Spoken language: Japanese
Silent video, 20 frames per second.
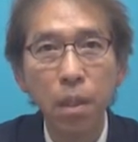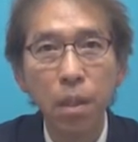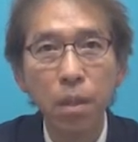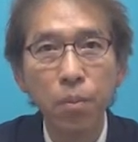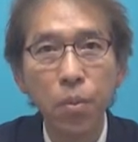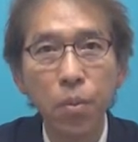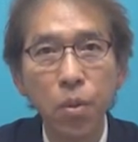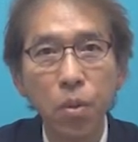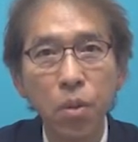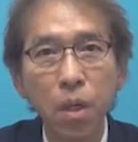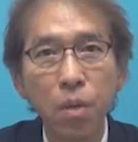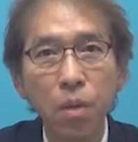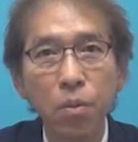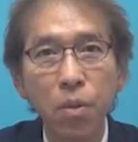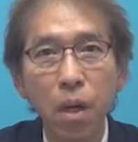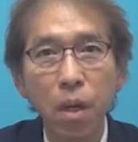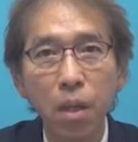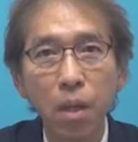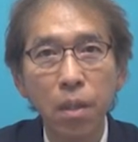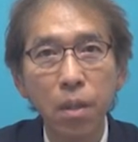プログラム
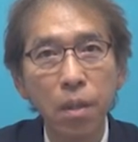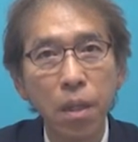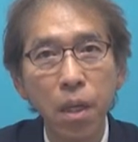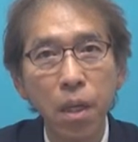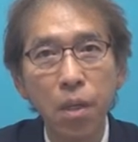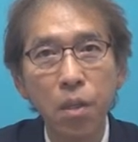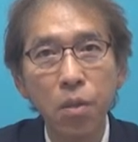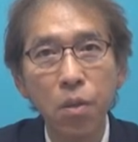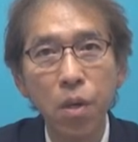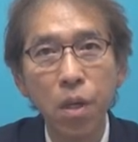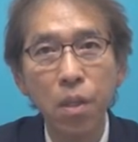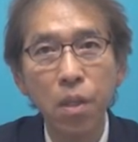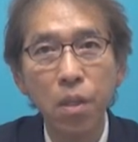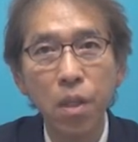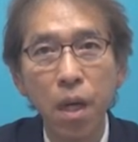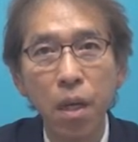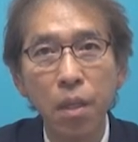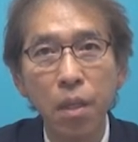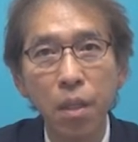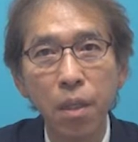は
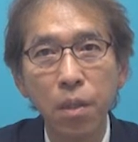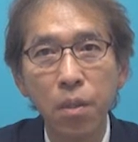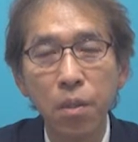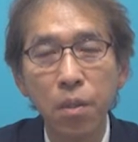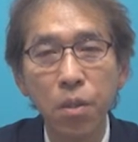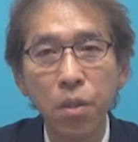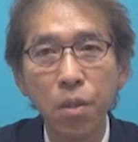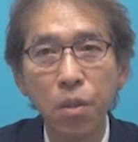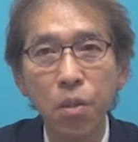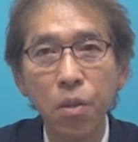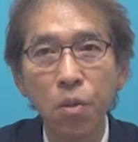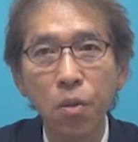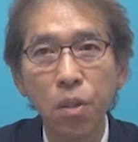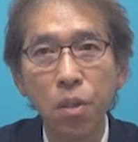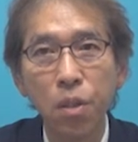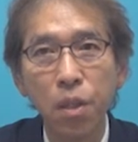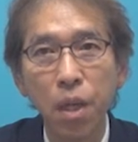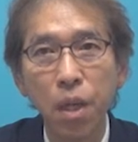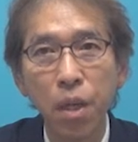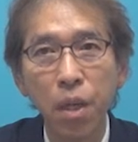テキストエディターに次のように
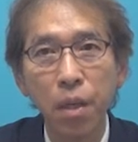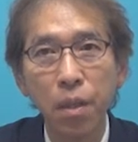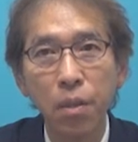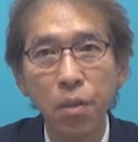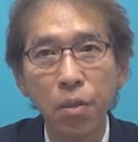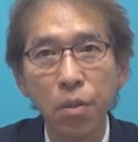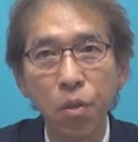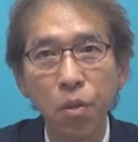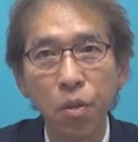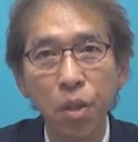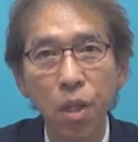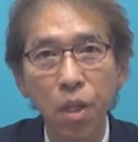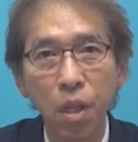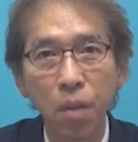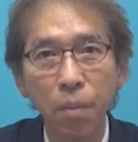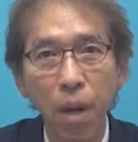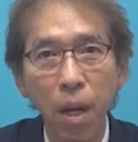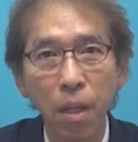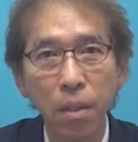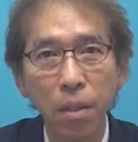して入力していき
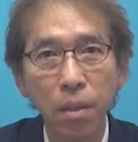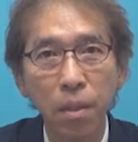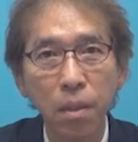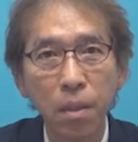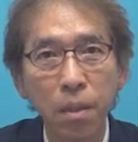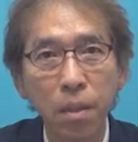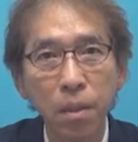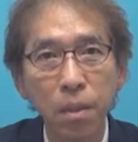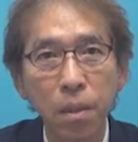ます。